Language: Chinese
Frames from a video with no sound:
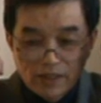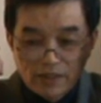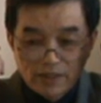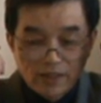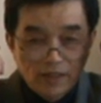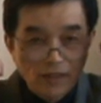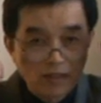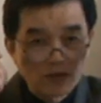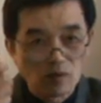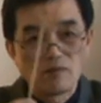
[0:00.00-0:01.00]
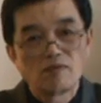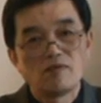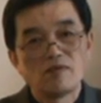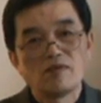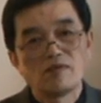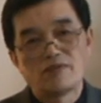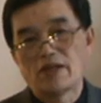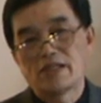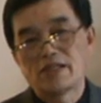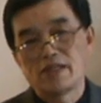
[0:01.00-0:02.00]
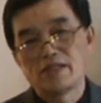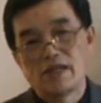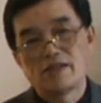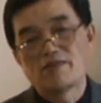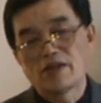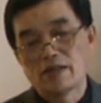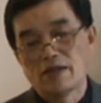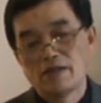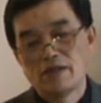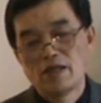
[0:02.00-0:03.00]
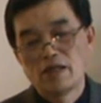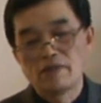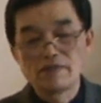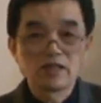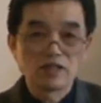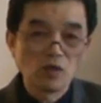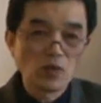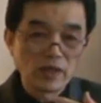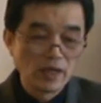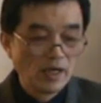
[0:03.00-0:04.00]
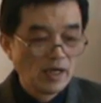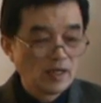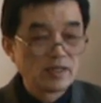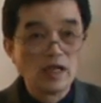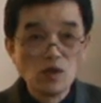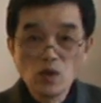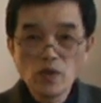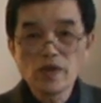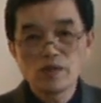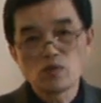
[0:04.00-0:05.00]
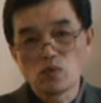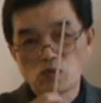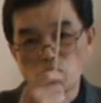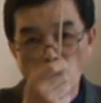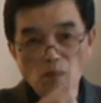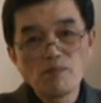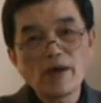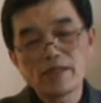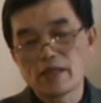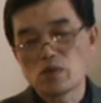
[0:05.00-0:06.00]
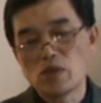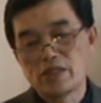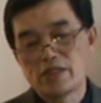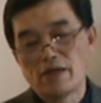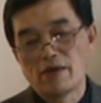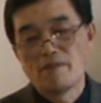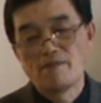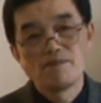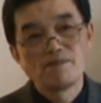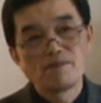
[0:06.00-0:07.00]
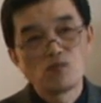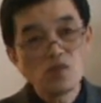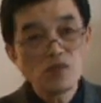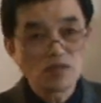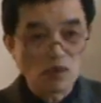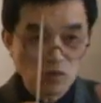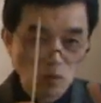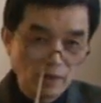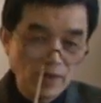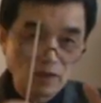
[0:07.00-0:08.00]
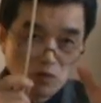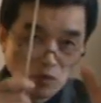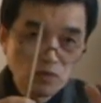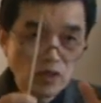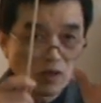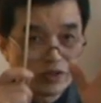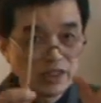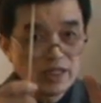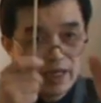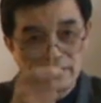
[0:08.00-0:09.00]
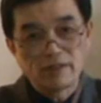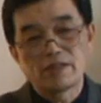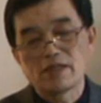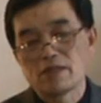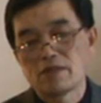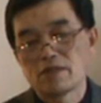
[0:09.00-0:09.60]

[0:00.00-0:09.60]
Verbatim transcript: 意识上的一种发展、演绎发展，那么就成为人类所崇拜的对象，最早崇拜的宗教信仰的这个